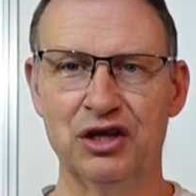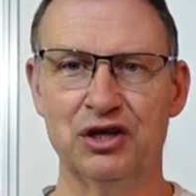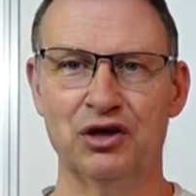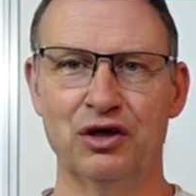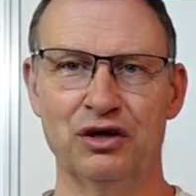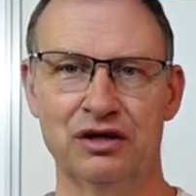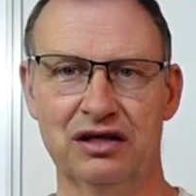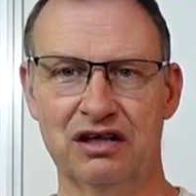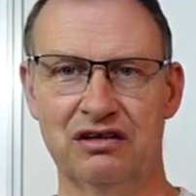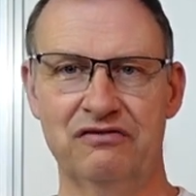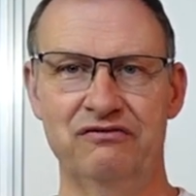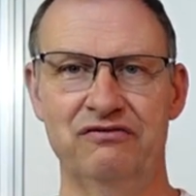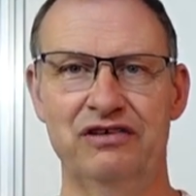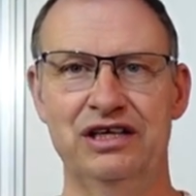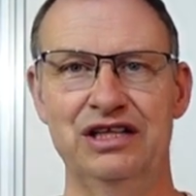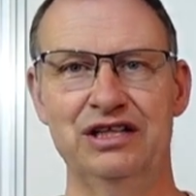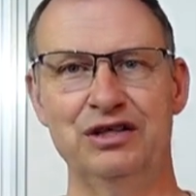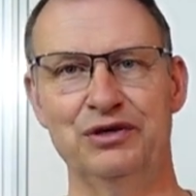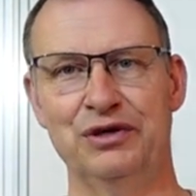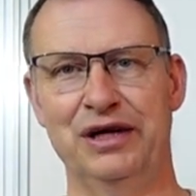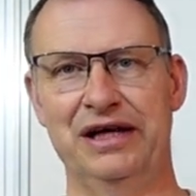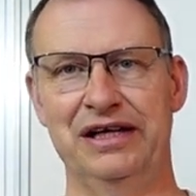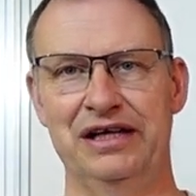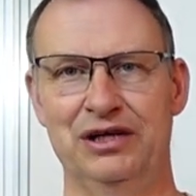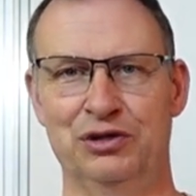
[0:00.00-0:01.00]
ich euch ein
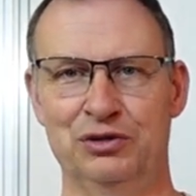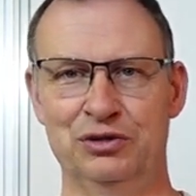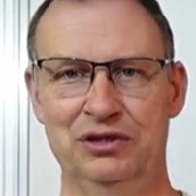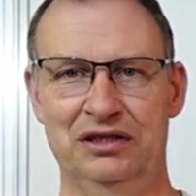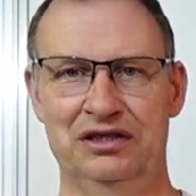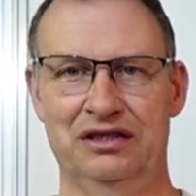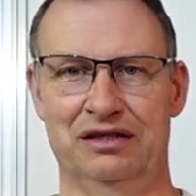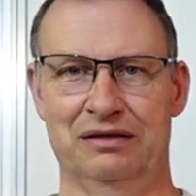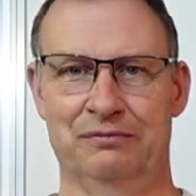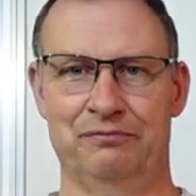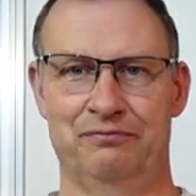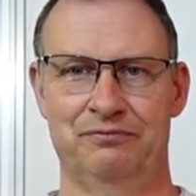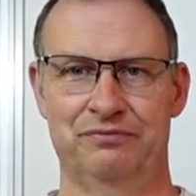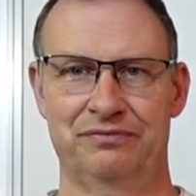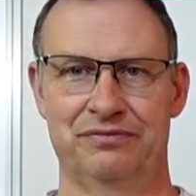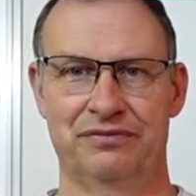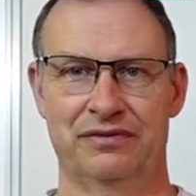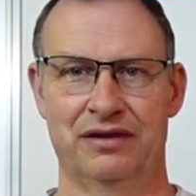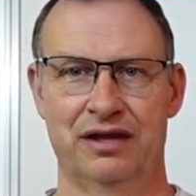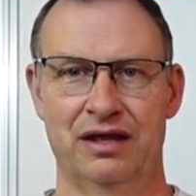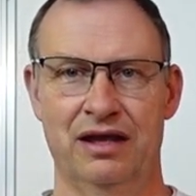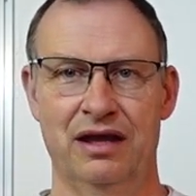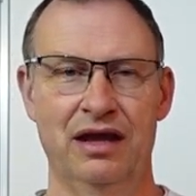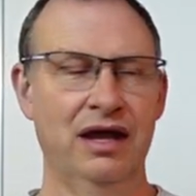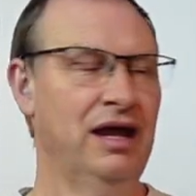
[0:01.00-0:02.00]
Video hier unten.
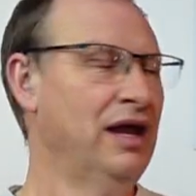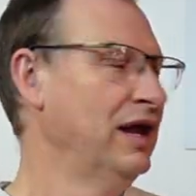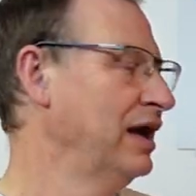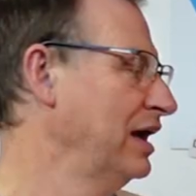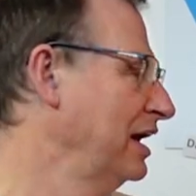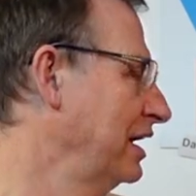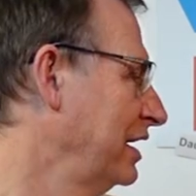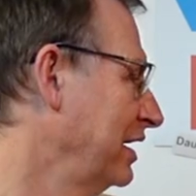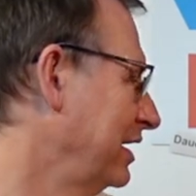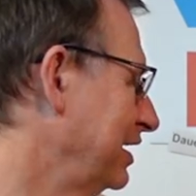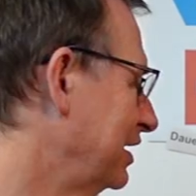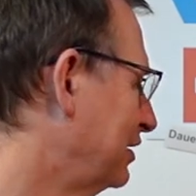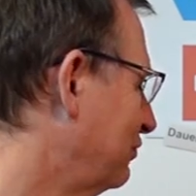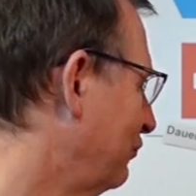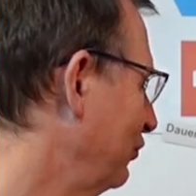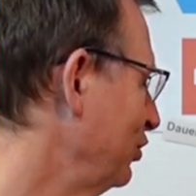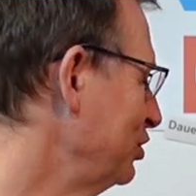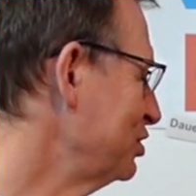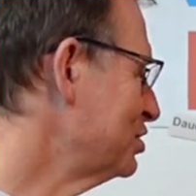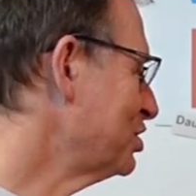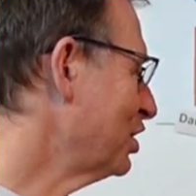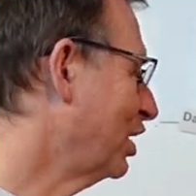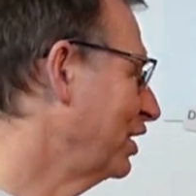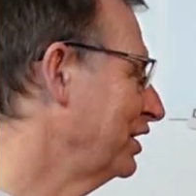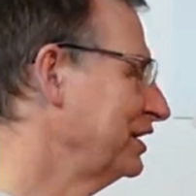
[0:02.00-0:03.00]
Ich
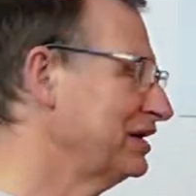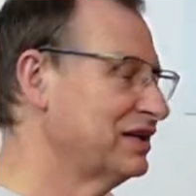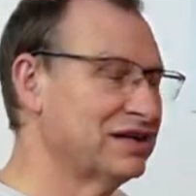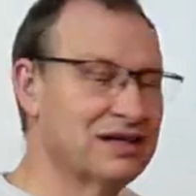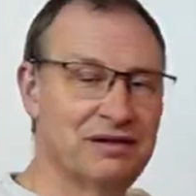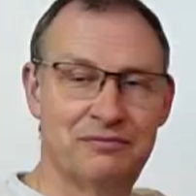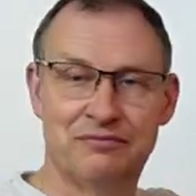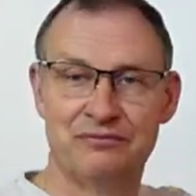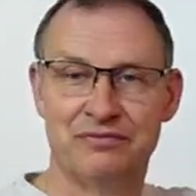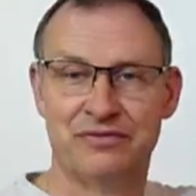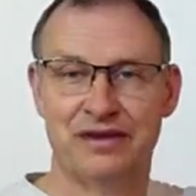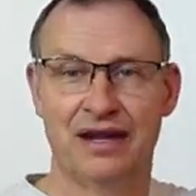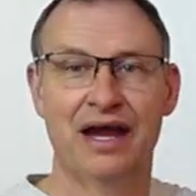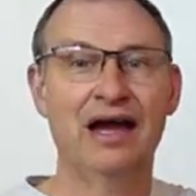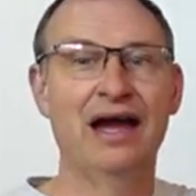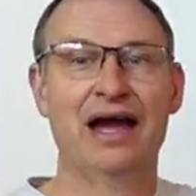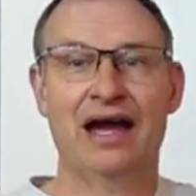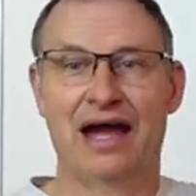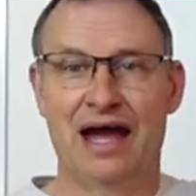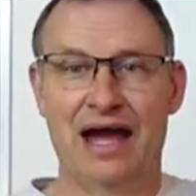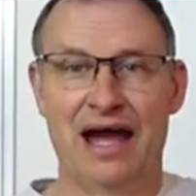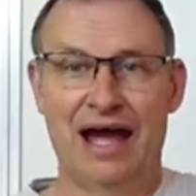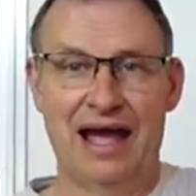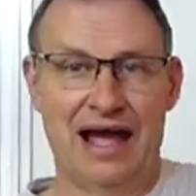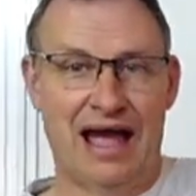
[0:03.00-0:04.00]
wünsche euch
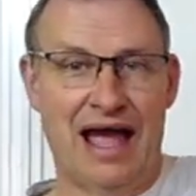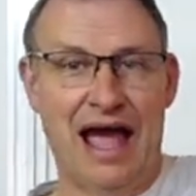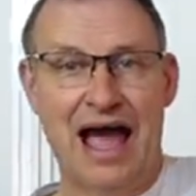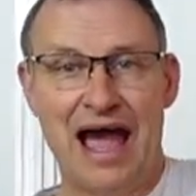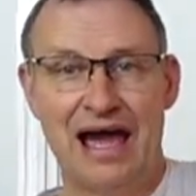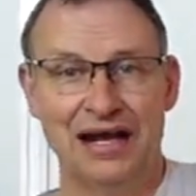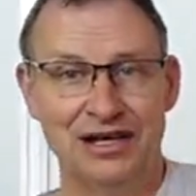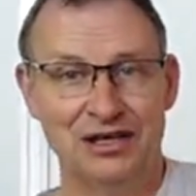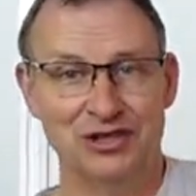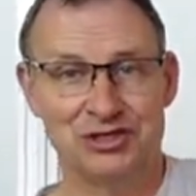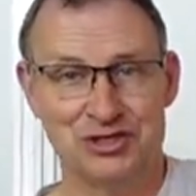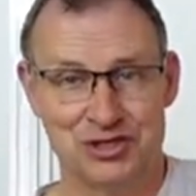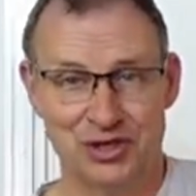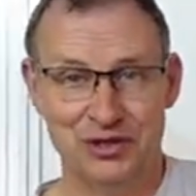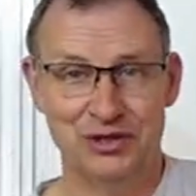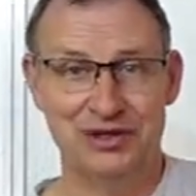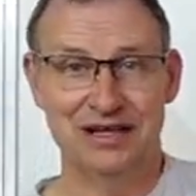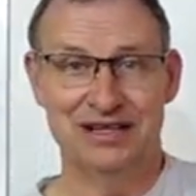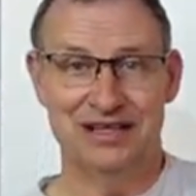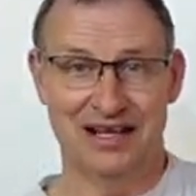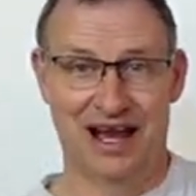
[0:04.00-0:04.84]
einen schönen